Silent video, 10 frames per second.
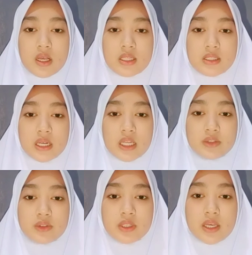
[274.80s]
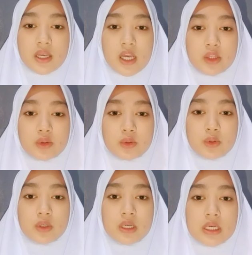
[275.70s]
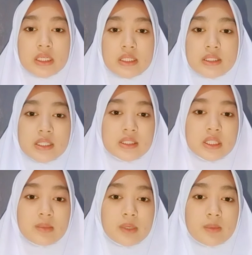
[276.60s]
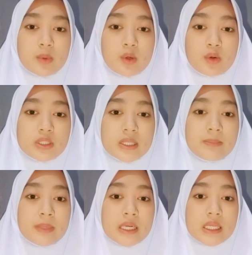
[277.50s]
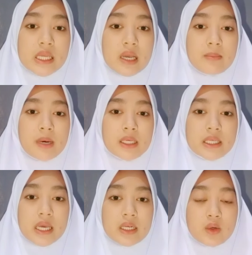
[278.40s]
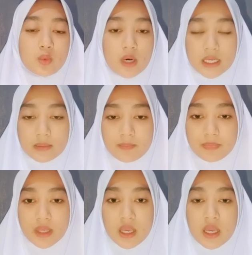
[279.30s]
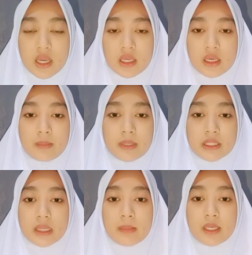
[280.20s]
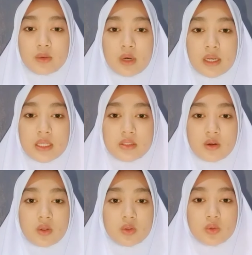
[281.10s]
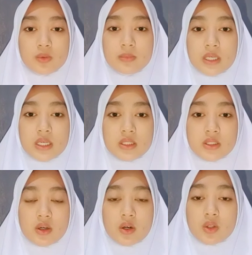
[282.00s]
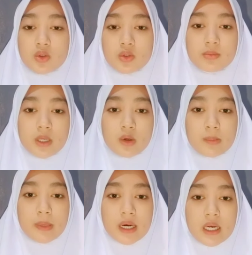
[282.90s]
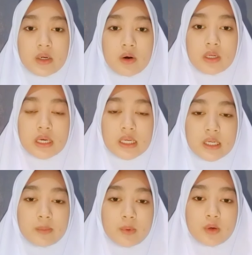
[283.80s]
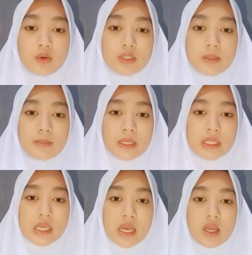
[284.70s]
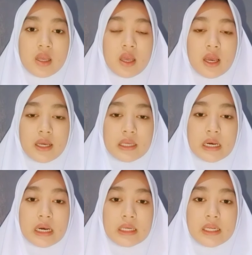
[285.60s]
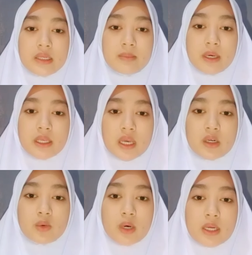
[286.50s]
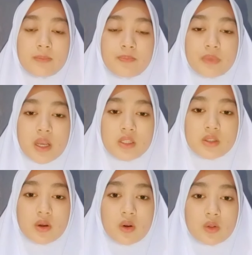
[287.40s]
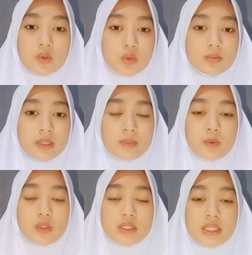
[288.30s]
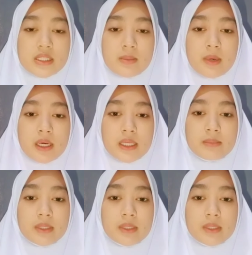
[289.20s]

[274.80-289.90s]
Selanjutnya yaitu sistem reproduksi pria bagian luar. Yang pertama itu ada skrotum. Skrotum merupakan organ reproduksi pria yang ada di bagian luar. Skrotum berfungsi sebagai